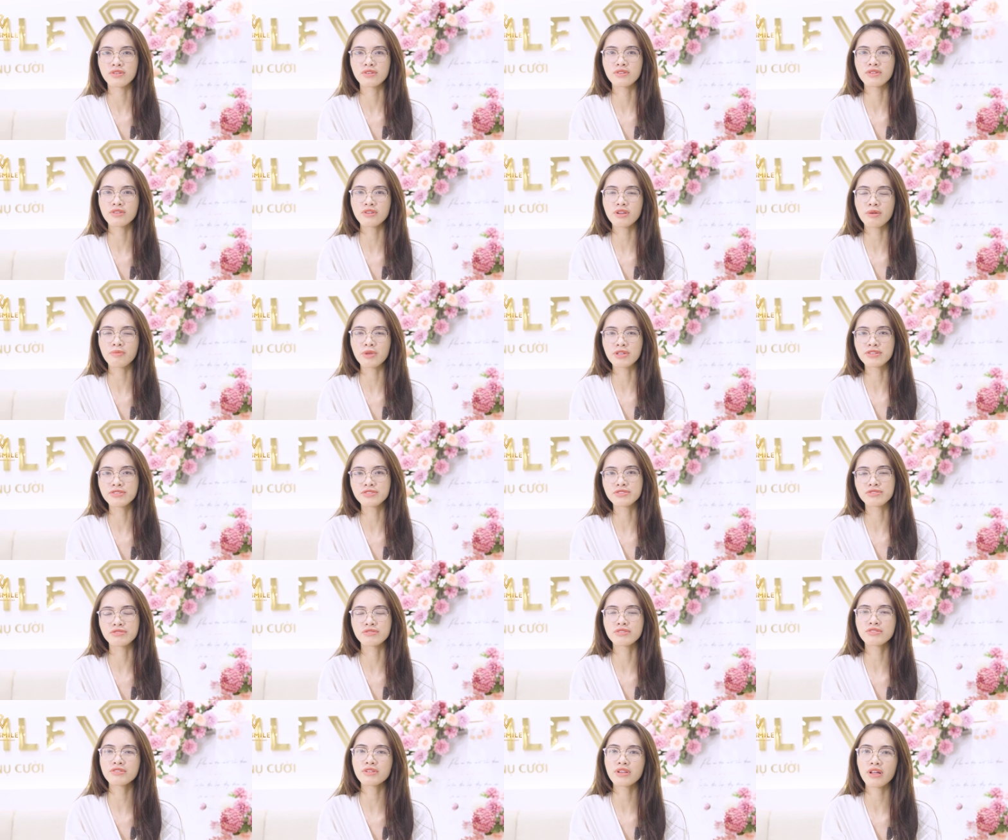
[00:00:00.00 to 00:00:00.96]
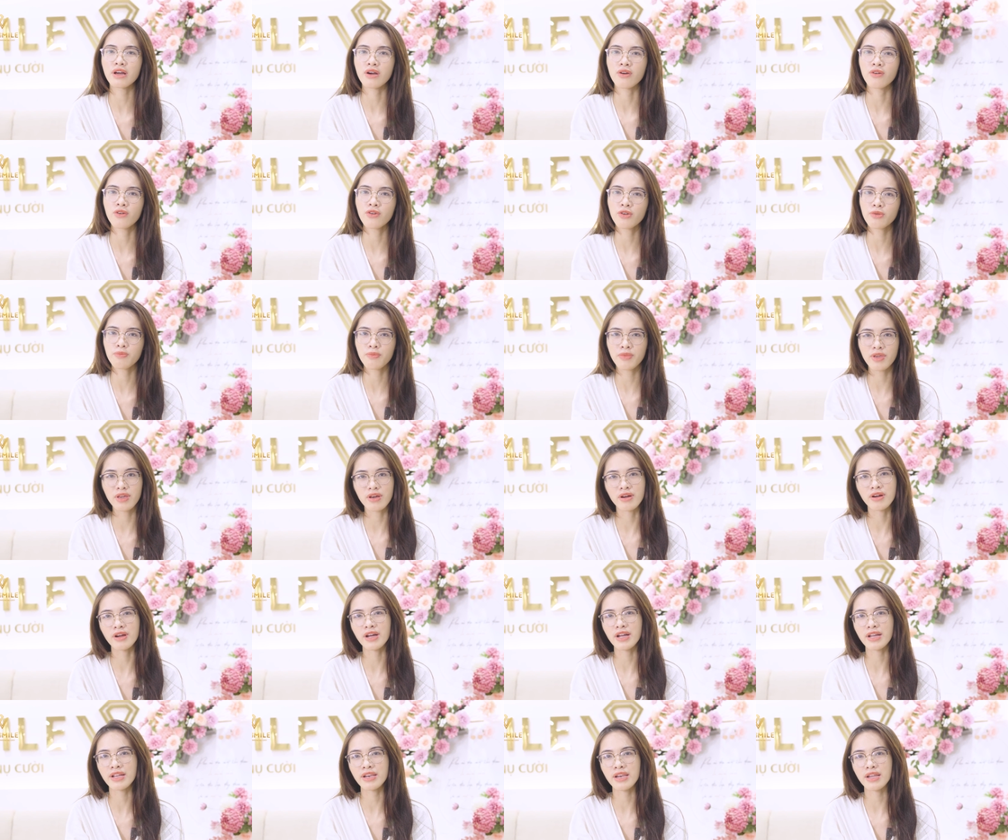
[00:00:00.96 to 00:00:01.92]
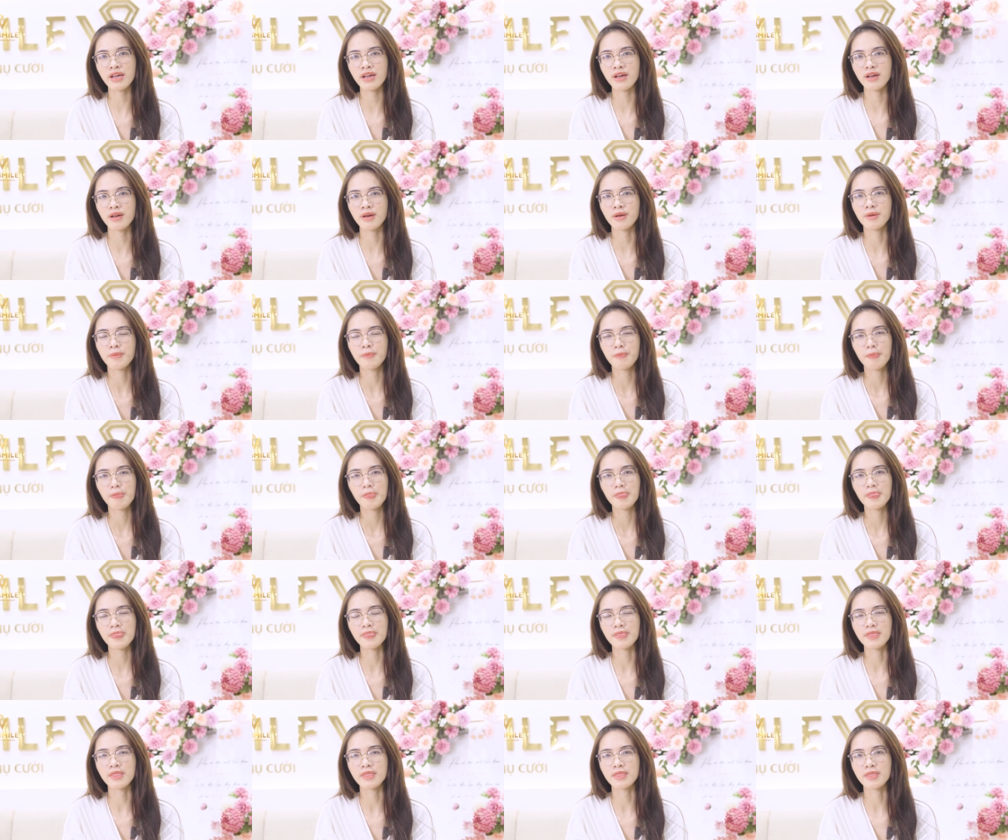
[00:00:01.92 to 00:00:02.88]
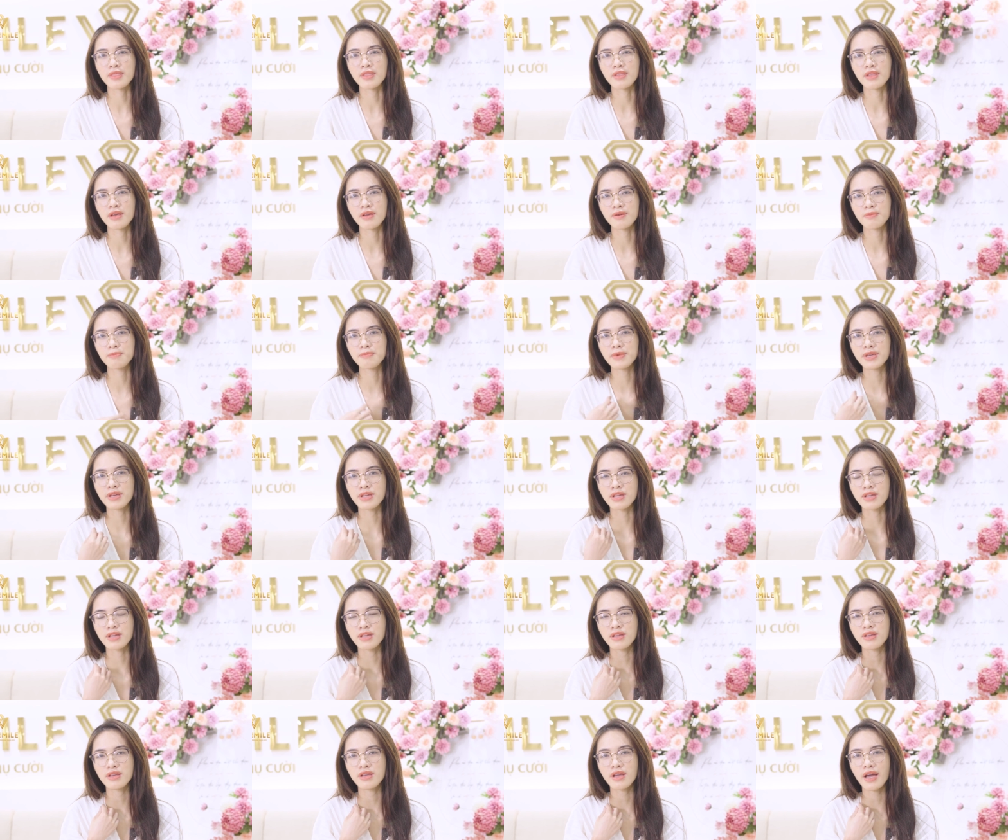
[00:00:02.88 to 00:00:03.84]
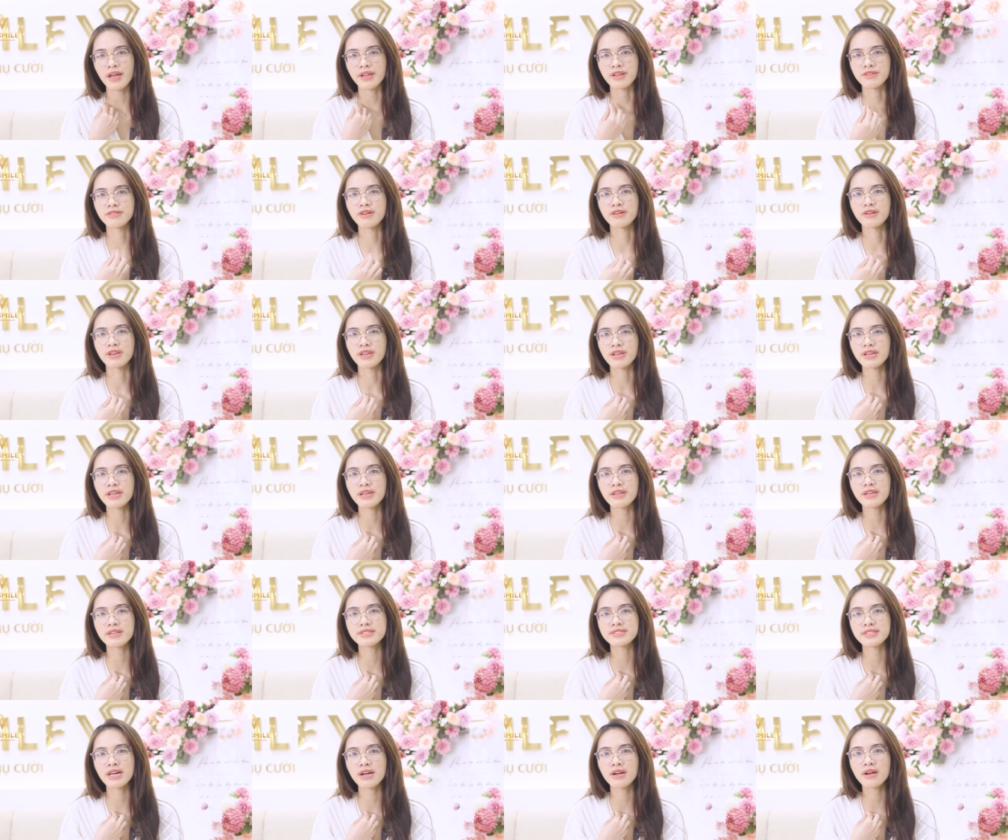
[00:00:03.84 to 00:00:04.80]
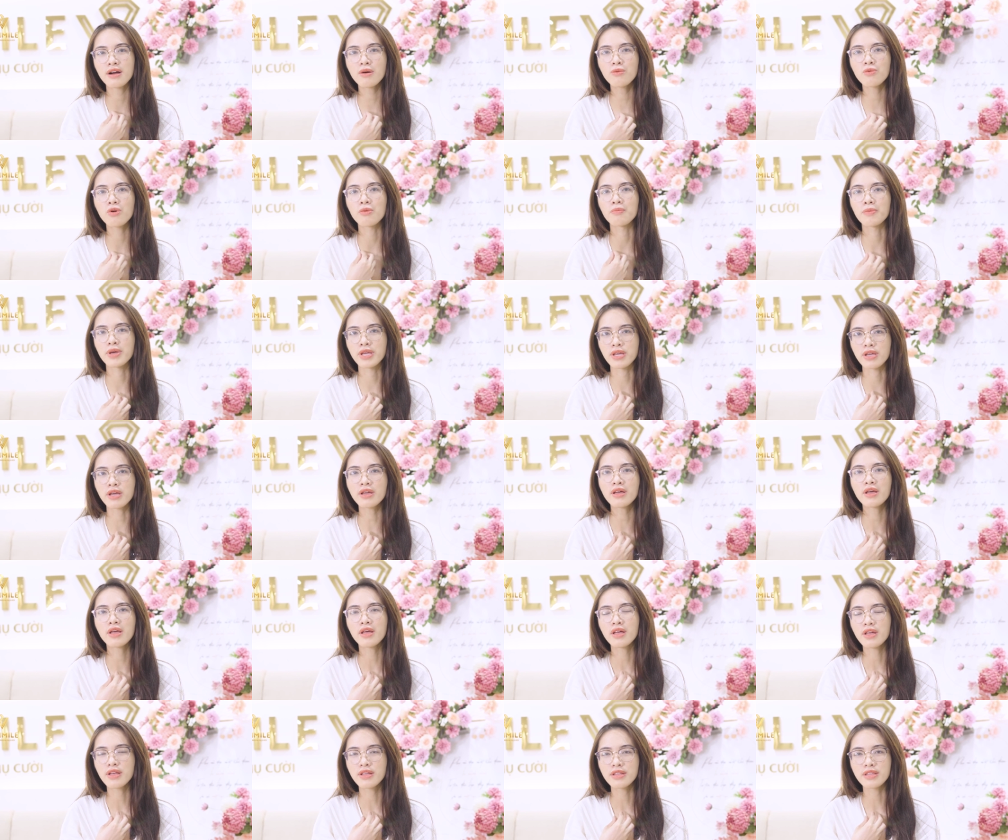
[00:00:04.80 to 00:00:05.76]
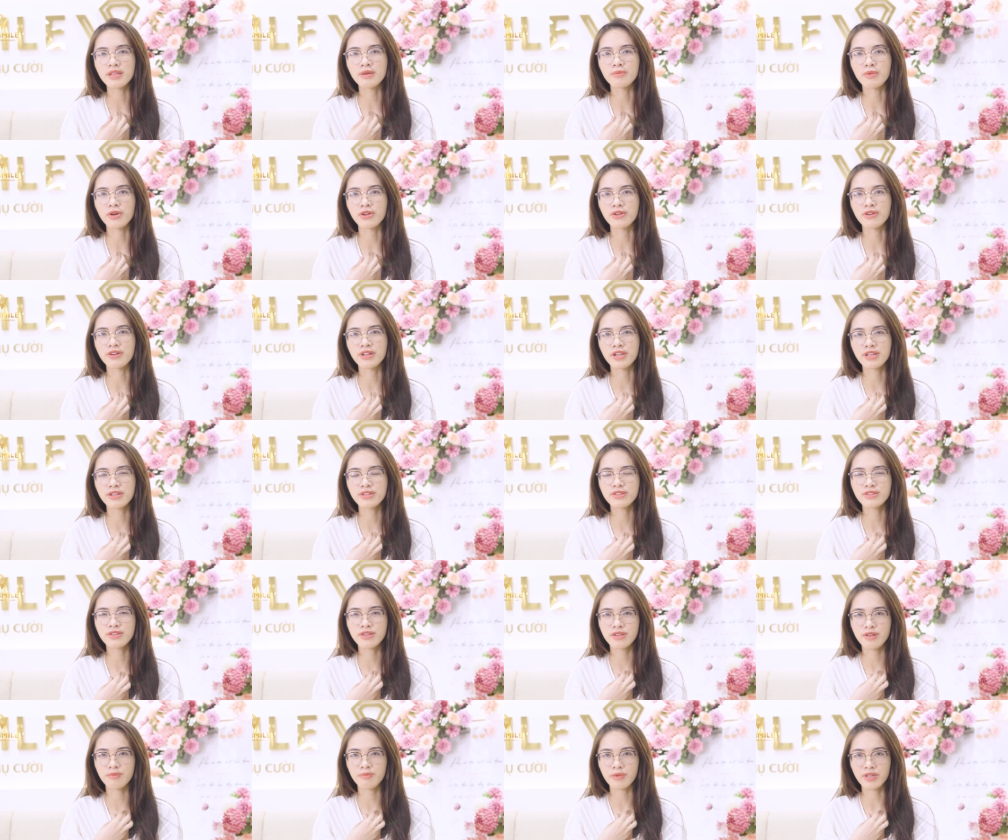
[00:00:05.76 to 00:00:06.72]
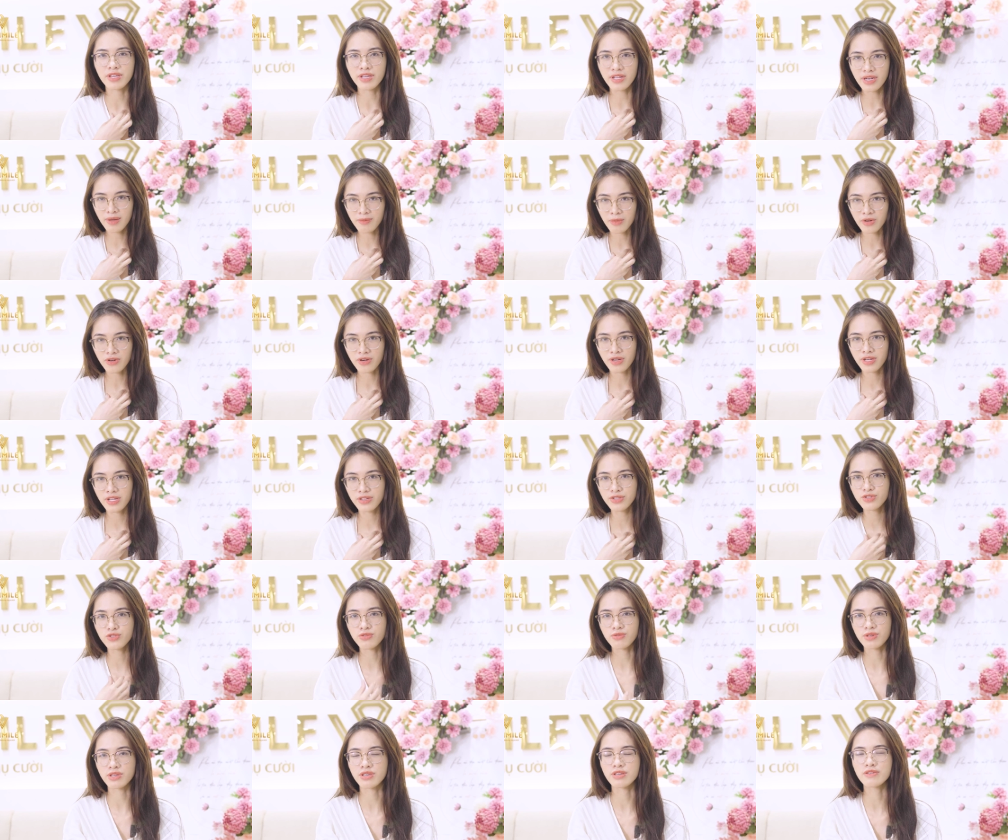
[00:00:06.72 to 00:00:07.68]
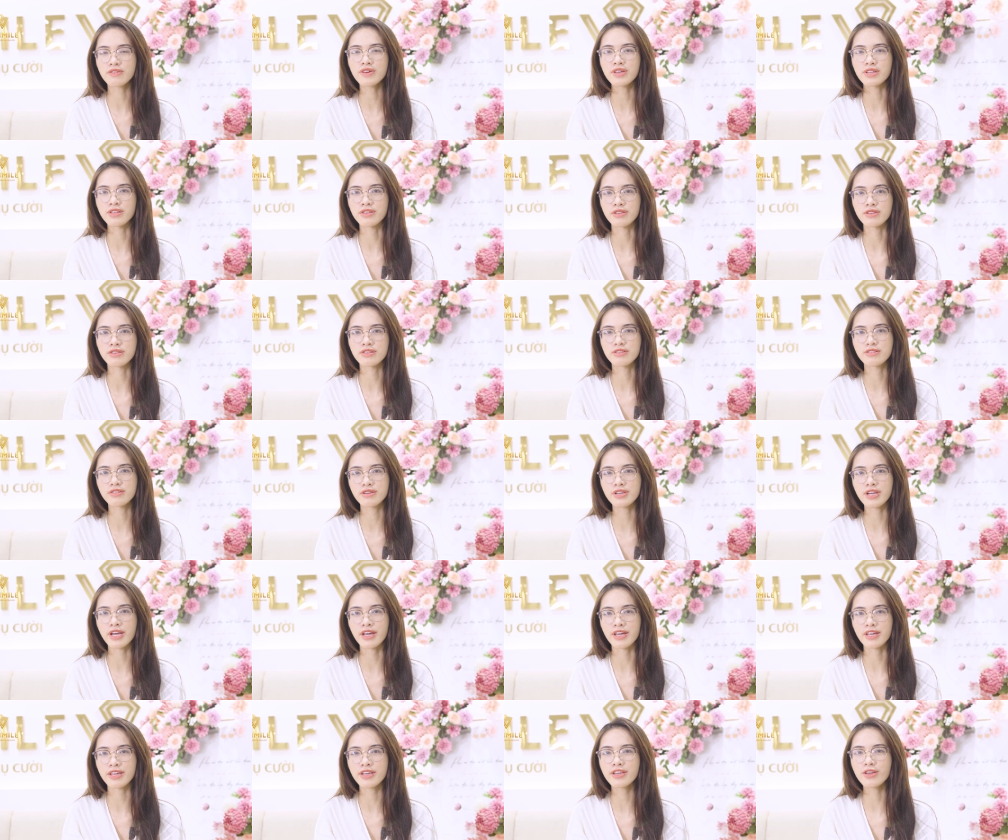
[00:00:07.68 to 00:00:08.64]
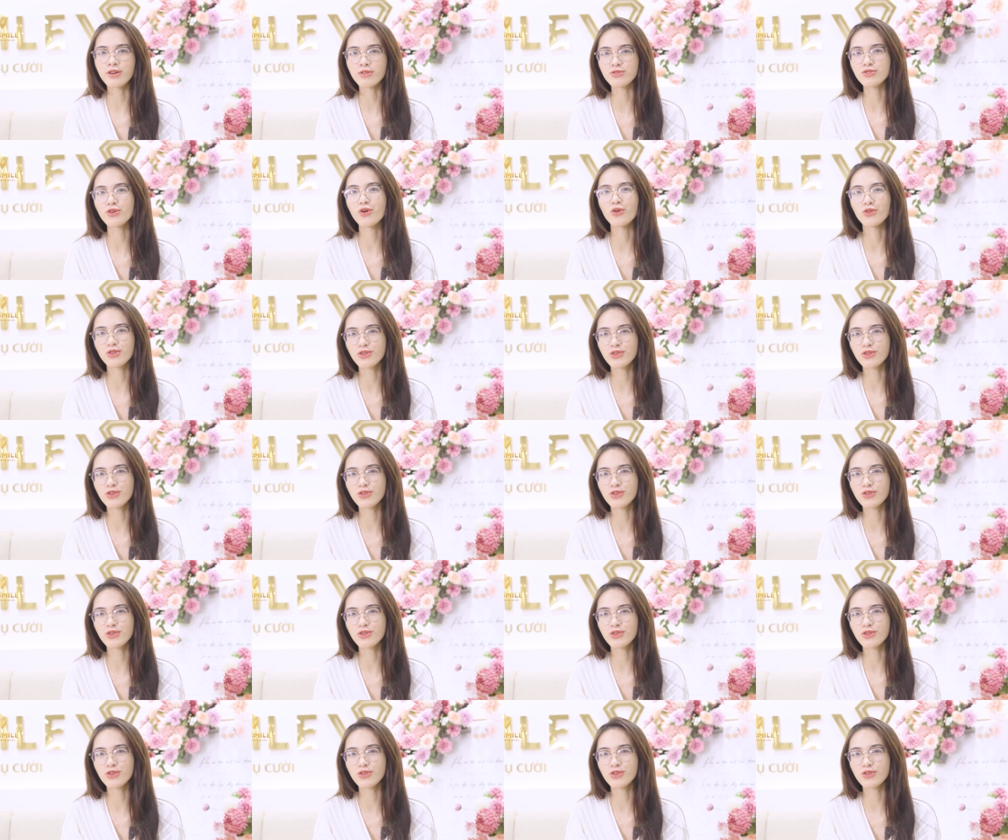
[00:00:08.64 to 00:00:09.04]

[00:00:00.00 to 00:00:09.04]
những cái biến chứng như là hôi miệng hay là um, bị ảnh hưởng đến cái răng gốc của mình ấy, thì mọi người nên, mình nghĩ là mọi người nên chú ý về những cái yếu tố